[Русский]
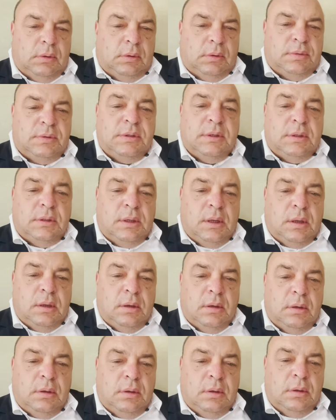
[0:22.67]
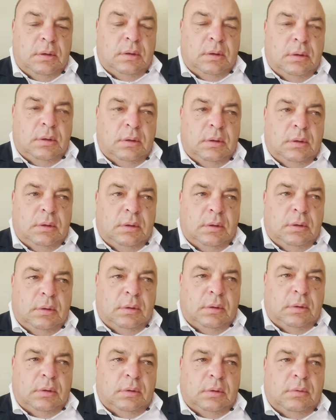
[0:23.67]
Всегда
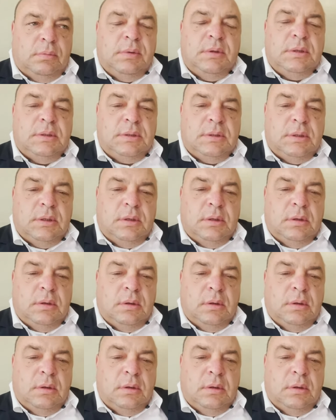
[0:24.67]
в медицине